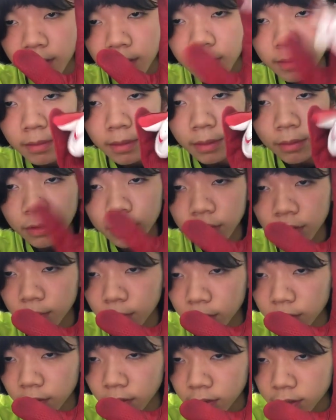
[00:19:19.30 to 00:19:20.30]
まあ、もっともっ
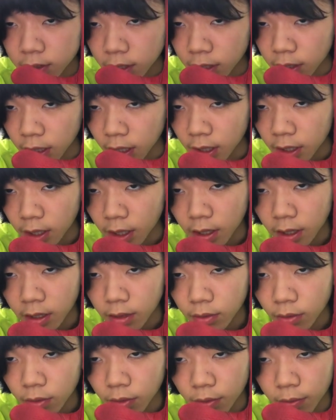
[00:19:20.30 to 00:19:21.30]
と使っていきたいな
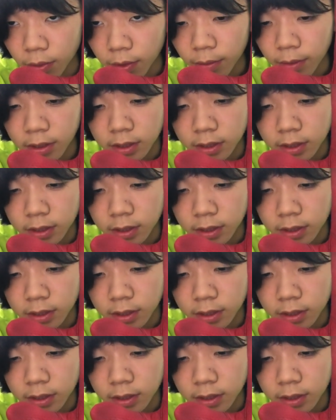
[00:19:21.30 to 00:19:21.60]
と思いま